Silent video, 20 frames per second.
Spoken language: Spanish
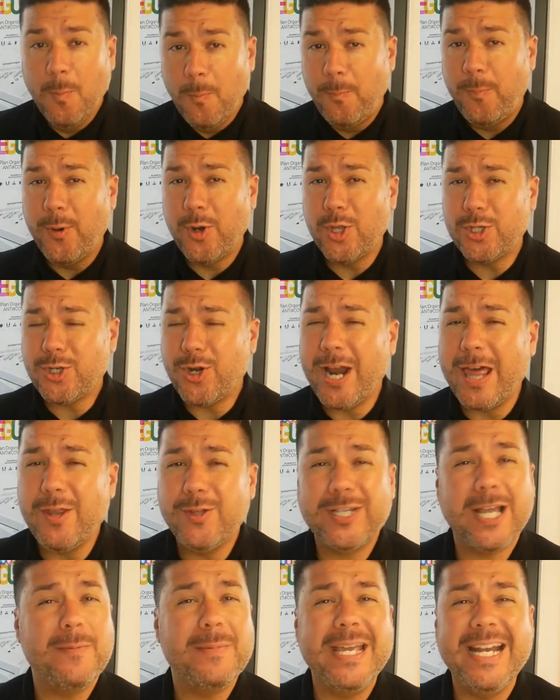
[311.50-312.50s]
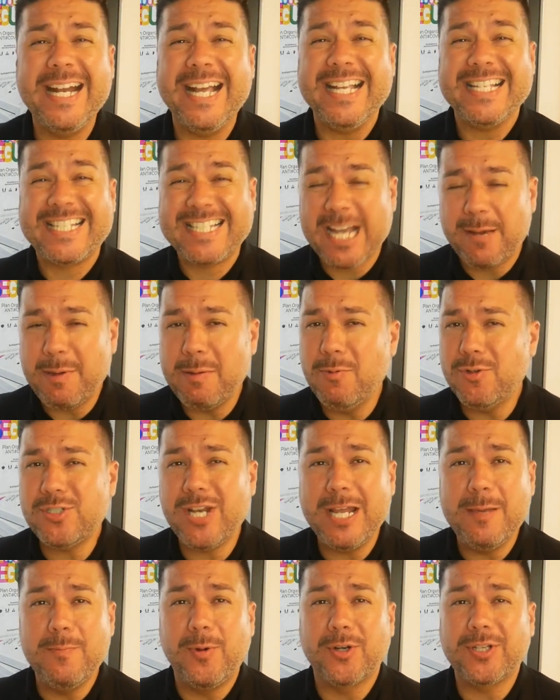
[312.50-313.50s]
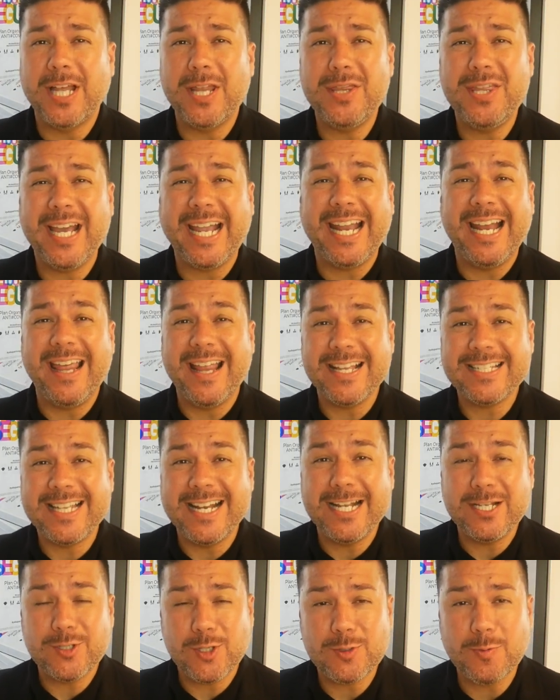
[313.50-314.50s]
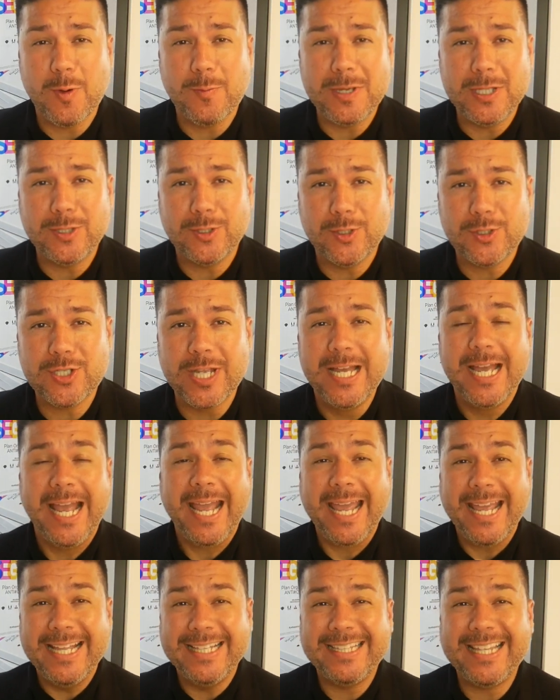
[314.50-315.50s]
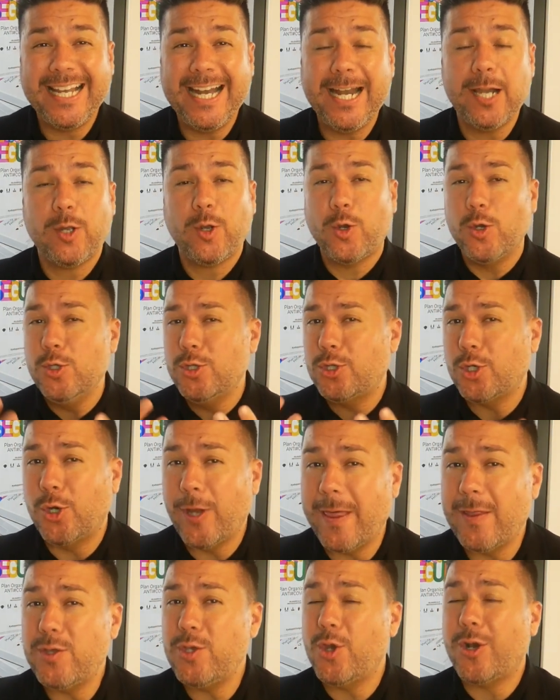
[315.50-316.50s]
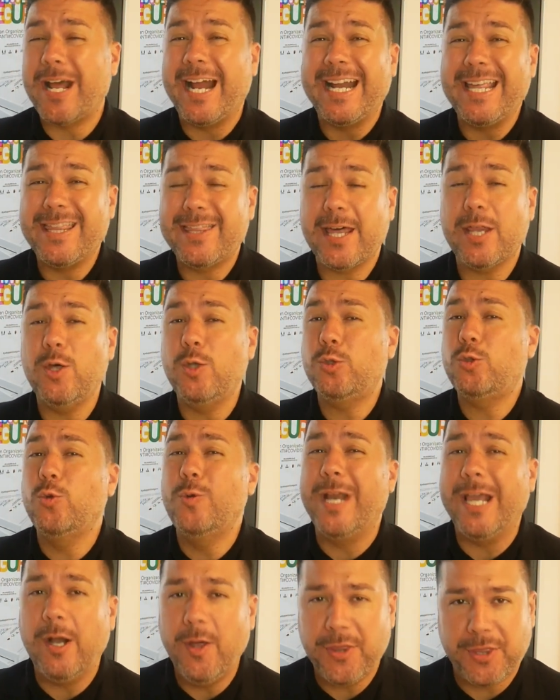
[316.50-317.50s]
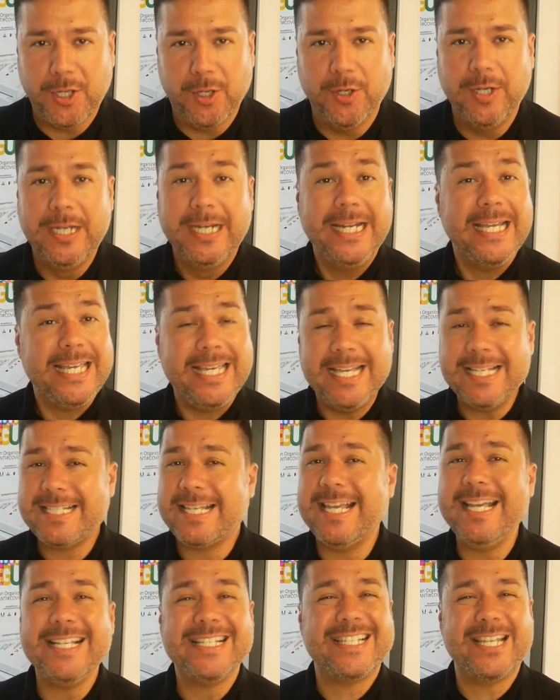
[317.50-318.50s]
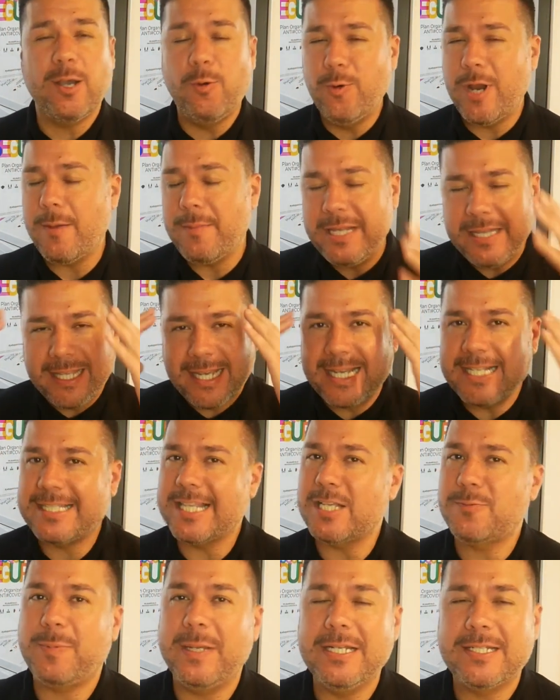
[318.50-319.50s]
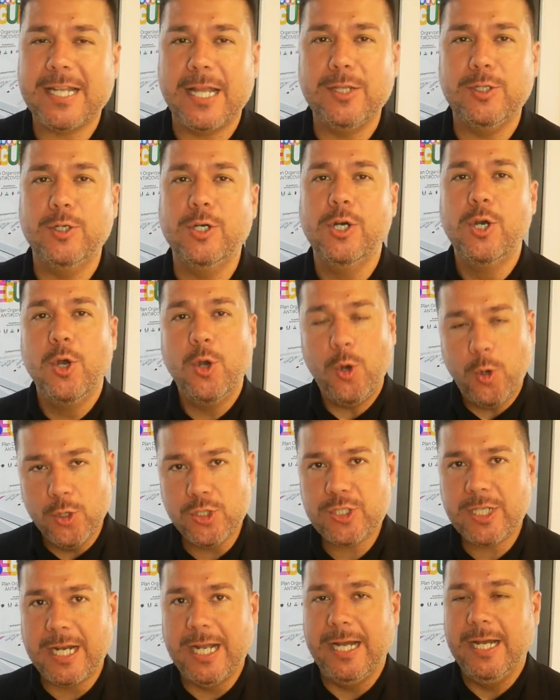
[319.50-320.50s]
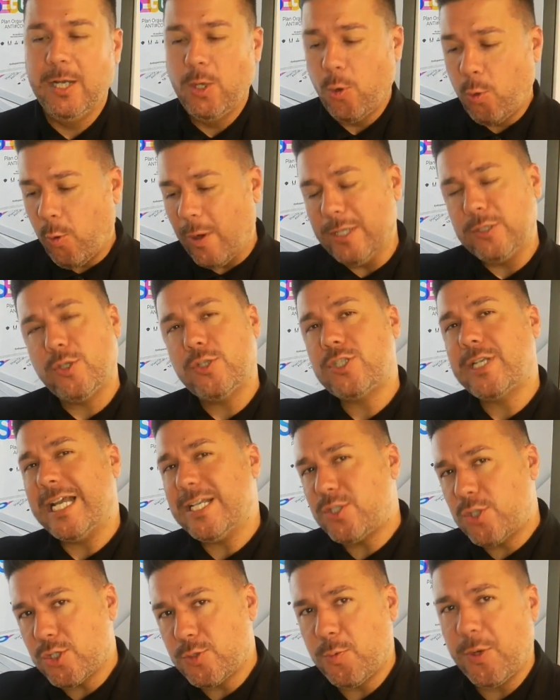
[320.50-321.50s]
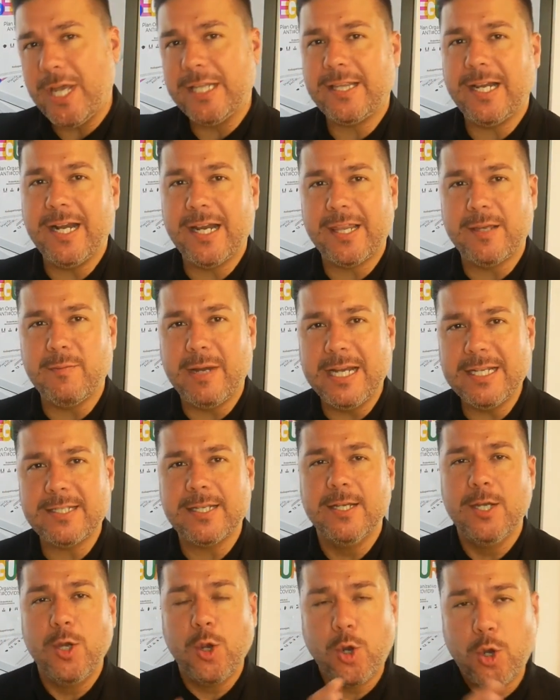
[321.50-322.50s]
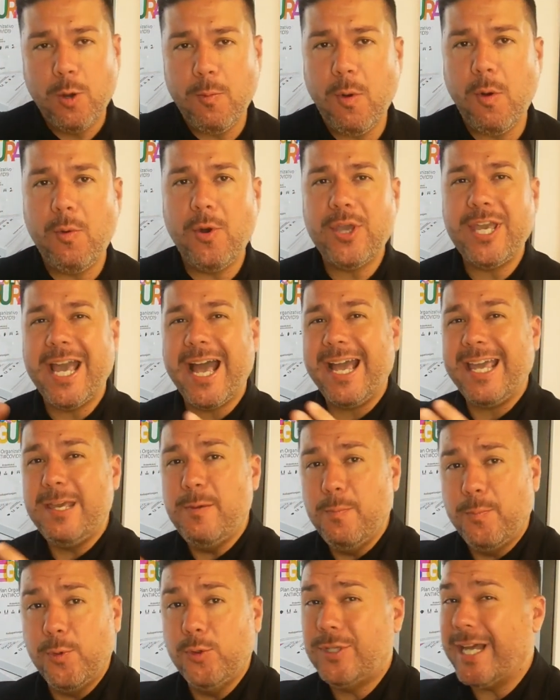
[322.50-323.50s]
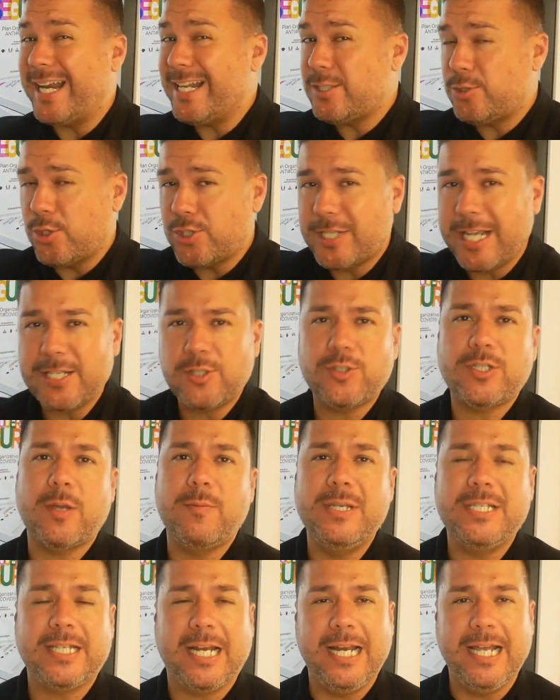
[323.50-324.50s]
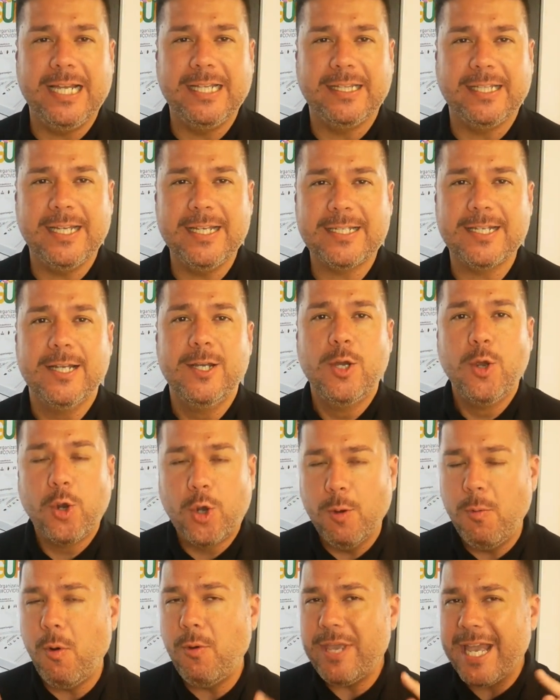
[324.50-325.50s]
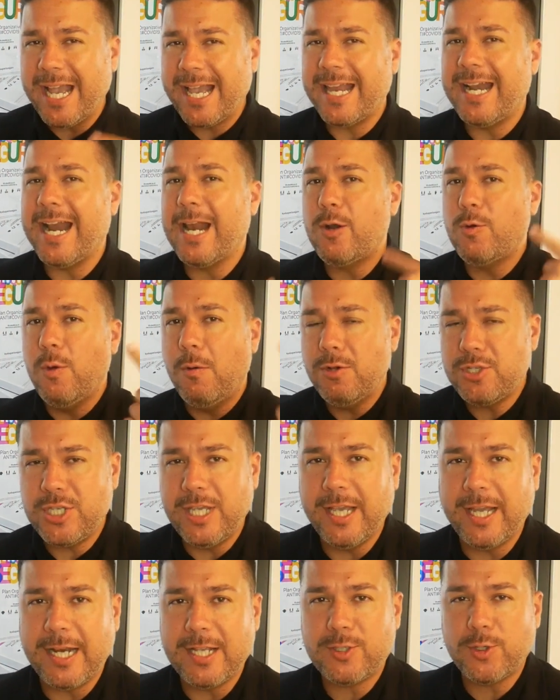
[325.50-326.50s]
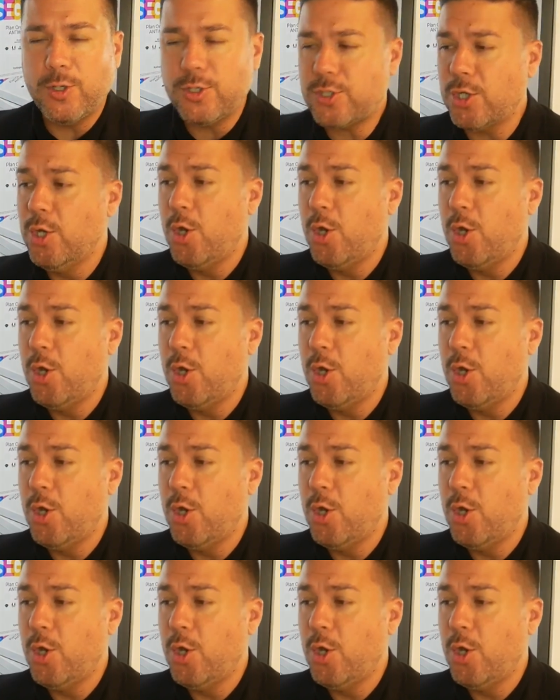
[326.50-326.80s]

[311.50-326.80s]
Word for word: Por otro lado, también sabemos la importancia que le das en estos momentos en tener controlado y organizado tu negocio. Y es que seguramente que estás pensando, ostra, ¿cuántos gastos voy a tener de más? ¿Cómo voy a imputar estos gastos a mis clientes? ¿Cómo voy a generar nuevos ingresos?